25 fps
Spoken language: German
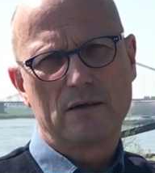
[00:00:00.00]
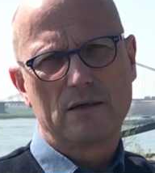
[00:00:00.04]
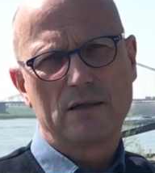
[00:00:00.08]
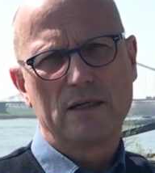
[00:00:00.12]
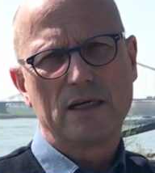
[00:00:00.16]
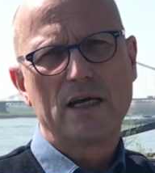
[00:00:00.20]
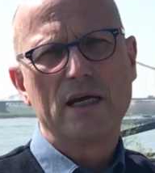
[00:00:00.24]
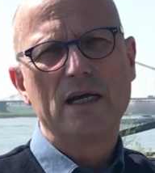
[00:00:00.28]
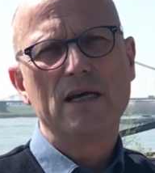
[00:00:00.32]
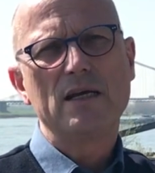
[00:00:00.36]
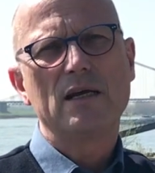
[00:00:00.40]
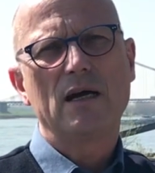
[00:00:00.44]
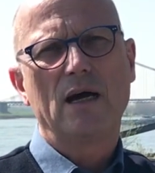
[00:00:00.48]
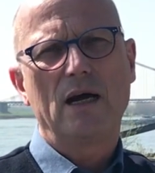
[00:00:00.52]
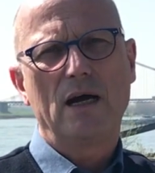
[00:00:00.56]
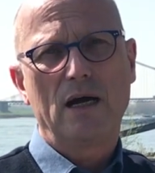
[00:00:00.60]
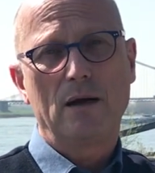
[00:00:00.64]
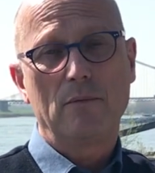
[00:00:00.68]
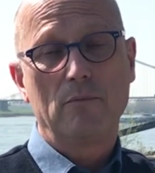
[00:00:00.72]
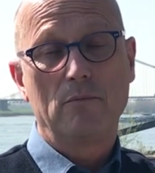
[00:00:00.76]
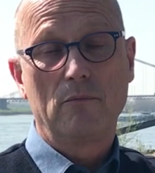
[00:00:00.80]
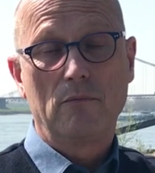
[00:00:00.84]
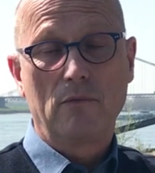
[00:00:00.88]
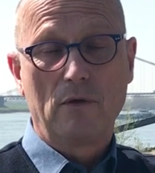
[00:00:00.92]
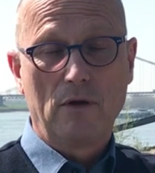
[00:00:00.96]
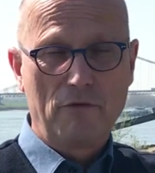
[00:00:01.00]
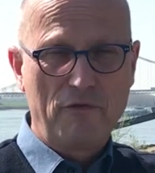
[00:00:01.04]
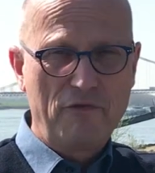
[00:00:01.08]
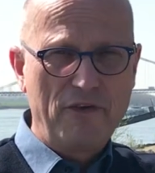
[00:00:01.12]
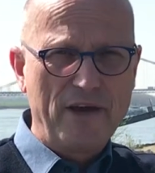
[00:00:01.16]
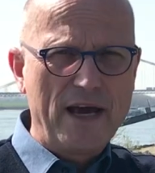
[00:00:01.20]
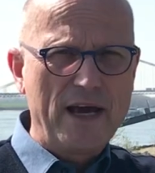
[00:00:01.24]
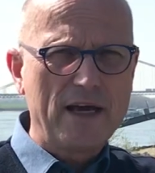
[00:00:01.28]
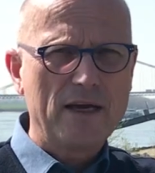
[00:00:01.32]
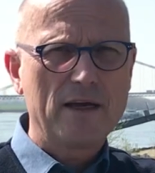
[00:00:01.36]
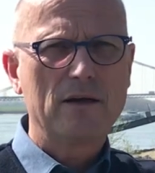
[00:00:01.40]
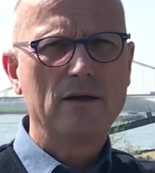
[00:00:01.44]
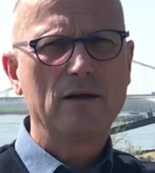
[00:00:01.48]
Die Kinder haben
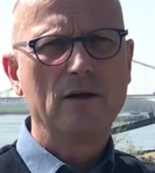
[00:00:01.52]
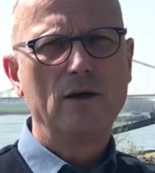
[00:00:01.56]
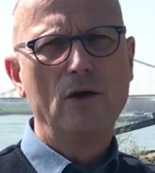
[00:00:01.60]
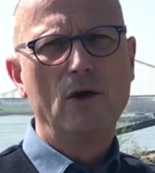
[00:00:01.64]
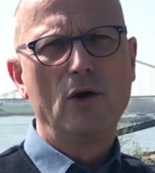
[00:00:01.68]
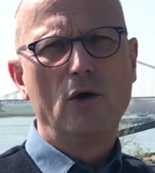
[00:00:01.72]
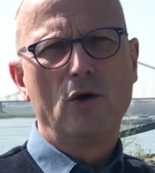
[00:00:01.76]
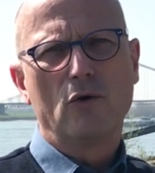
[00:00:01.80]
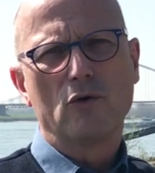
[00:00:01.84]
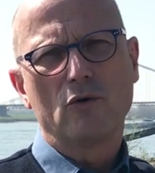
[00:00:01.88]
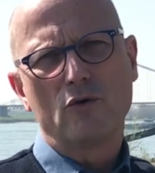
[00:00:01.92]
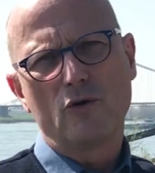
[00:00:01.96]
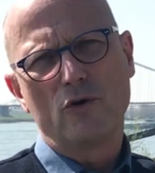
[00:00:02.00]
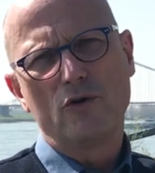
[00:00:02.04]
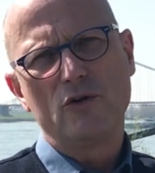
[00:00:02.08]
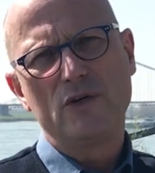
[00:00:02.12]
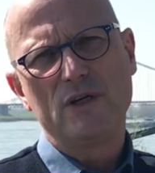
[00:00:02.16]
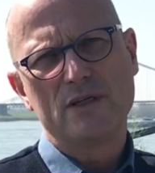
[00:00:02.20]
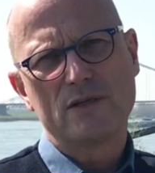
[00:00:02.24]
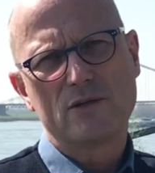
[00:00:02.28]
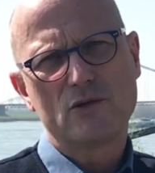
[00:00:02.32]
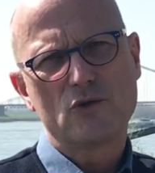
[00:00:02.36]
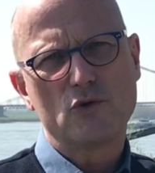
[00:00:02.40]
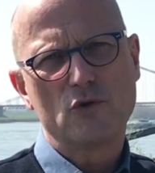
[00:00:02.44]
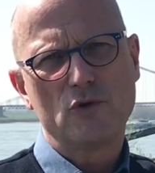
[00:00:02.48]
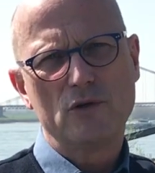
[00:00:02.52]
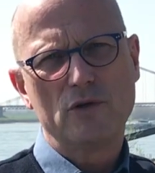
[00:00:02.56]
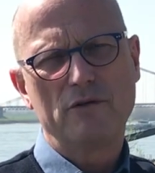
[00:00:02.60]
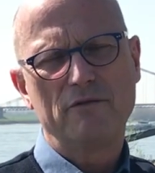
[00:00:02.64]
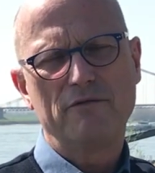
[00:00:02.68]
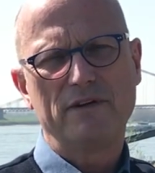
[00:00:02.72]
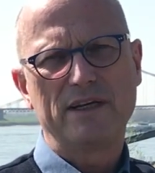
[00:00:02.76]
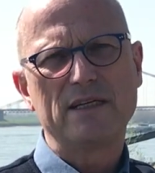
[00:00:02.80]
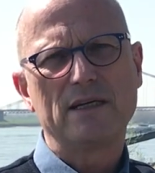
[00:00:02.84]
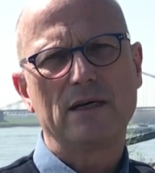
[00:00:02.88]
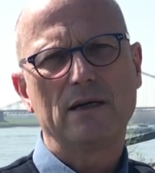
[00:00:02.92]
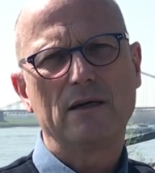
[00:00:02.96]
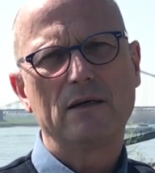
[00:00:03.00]
Ferien und können dieses schöne
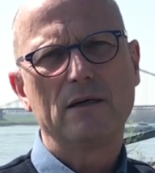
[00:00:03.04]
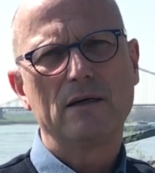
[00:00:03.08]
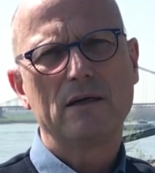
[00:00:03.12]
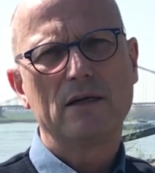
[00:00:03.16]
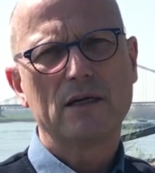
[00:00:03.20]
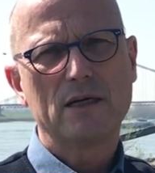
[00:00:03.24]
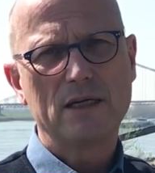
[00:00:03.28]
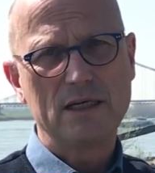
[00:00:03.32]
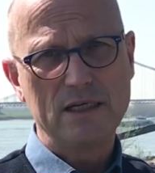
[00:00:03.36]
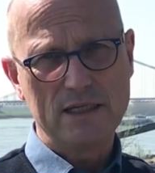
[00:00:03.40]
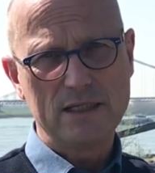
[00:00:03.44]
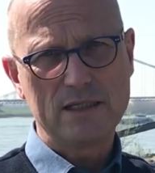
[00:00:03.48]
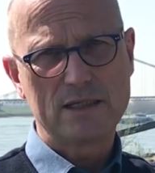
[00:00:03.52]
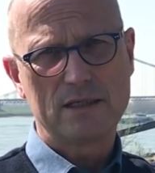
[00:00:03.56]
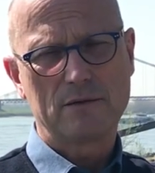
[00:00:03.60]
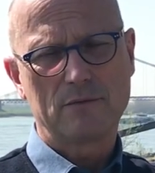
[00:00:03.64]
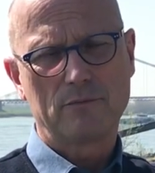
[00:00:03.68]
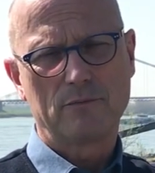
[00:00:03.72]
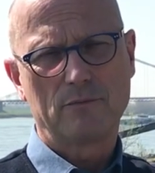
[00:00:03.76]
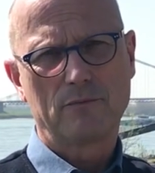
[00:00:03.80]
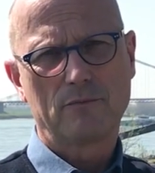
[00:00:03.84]
Wetter genießen.